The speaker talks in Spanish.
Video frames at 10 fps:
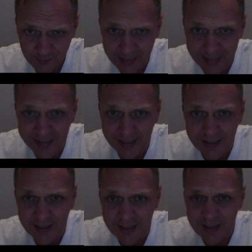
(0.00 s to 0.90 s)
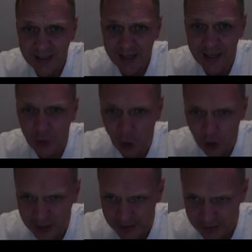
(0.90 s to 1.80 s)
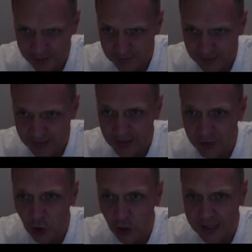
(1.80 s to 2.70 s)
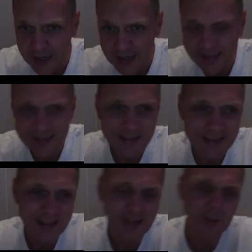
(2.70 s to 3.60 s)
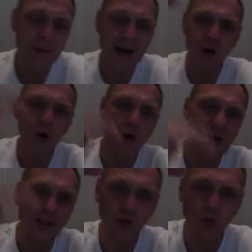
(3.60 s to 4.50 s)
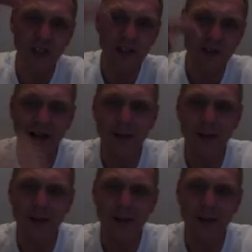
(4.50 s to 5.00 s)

Aquí, el dólar el dólar bajó a su nivel